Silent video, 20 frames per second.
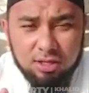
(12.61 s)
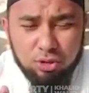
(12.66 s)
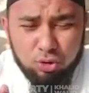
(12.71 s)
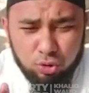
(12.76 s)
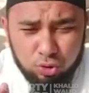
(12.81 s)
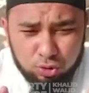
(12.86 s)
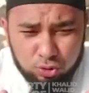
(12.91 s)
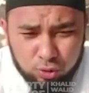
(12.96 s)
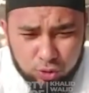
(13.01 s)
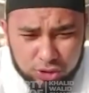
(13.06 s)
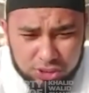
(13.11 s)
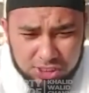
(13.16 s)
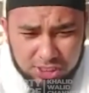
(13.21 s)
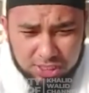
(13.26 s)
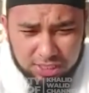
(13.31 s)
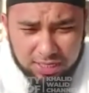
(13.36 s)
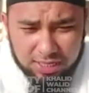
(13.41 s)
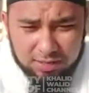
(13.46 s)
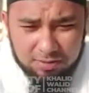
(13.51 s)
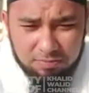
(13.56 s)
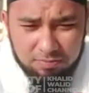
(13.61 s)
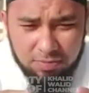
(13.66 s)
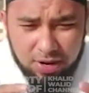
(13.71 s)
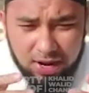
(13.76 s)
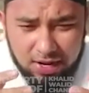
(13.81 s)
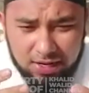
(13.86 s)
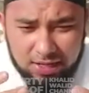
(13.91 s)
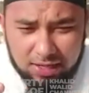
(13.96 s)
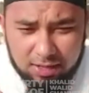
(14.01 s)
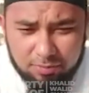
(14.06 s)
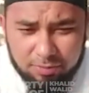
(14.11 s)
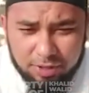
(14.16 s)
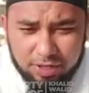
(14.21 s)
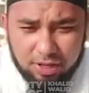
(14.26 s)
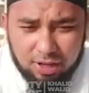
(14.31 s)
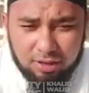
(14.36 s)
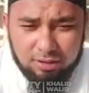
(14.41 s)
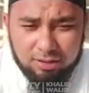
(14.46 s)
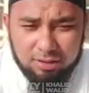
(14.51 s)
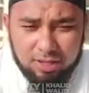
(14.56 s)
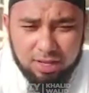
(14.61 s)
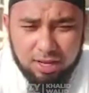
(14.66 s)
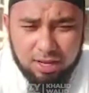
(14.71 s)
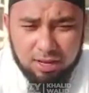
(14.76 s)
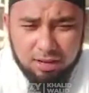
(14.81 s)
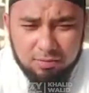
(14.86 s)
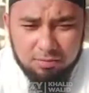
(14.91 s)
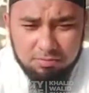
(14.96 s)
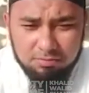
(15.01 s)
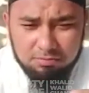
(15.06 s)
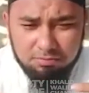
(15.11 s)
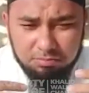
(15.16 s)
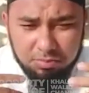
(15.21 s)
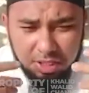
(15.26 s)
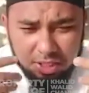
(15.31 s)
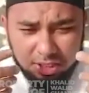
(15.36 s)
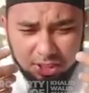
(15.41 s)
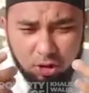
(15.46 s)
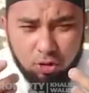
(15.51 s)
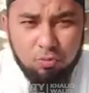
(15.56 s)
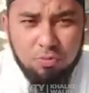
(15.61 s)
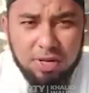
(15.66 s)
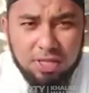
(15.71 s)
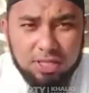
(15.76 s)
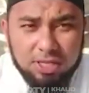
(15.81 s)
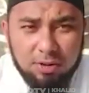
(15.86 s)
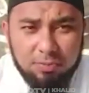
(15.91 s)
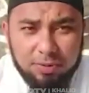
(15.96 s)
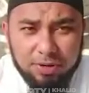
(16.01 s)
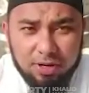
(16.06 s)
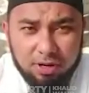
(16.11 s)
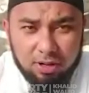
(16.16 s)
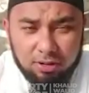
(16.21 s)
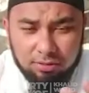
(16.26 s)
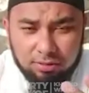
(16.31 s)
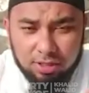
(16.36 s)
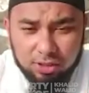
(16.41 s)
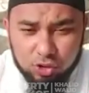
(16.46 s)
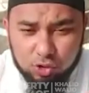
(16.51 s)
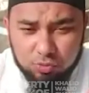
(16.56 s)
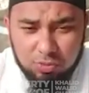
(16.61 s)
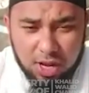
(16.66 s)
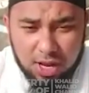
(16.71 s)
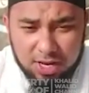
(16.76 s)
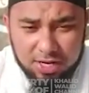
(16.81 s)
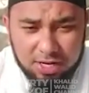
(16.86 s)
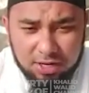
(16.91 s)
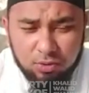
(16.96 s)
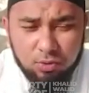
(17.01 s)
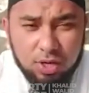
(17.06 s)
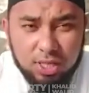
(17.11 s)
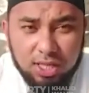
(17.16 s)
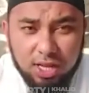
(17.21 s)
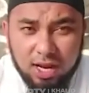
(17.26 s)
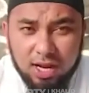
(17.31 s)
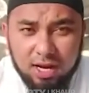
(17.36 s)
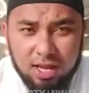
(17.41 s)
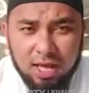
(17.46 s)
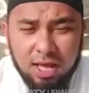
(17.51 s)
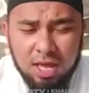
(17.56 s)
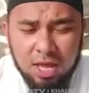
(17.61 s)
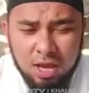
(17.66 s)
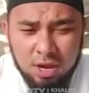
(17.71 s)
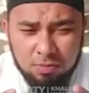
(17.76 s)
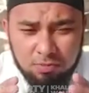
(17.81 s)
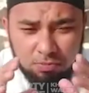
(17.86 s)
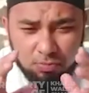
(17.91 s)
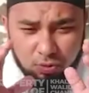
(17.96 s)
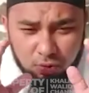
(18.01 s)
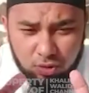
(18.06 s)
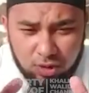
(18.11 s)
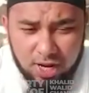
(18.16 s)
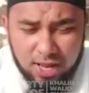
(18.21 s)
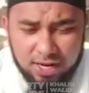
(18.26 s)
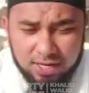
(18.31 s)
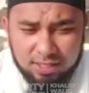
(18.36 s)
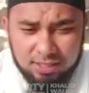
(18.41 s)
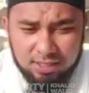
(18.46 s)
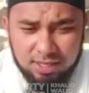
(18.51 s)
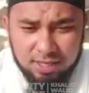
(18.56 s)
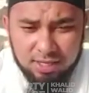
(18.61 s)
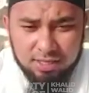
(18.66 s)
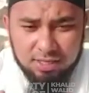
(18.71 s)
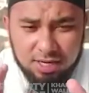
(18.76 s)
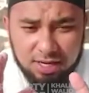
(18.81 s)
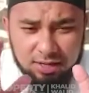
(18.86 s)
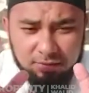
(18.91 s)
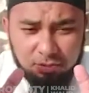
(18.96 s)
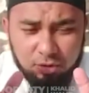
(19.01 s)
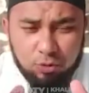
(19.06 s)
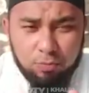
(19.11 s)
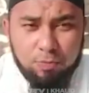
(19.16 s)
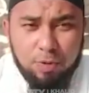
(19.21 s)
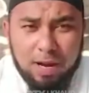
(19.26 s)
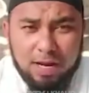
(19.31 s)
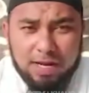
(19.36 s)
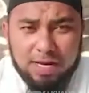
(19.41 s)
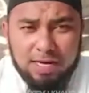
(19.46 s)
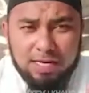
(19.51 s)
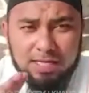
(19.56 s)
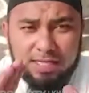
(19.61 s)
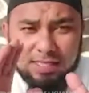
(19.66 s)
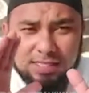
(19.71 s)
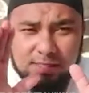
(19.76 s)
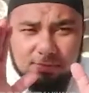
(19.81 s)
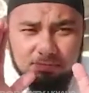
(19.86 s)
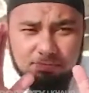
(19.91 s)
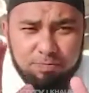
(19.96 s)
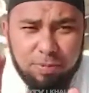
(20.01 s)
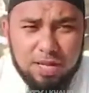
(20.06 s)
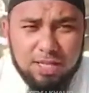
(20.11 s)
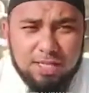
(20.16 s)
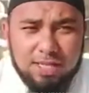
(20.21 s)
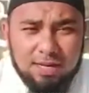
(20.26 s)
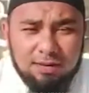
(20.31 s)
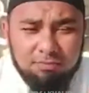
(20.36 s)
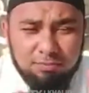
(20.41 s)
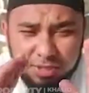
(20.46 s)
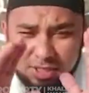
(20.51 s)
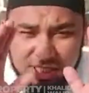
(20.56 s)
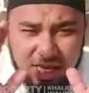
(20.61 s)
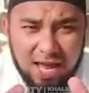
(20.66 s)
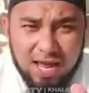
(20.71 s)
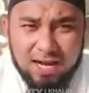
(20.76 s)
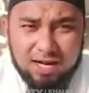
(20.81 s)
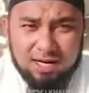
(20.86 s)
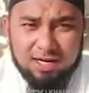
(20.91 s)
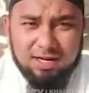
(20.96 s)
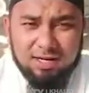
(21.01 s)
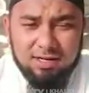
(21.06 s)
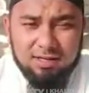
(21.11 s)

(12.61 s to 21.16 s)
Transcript: untuk segera kembali kepada Allah bertaubat kepada Allah Subhanahu wa taala, bulan yang merupakan kesempatan besar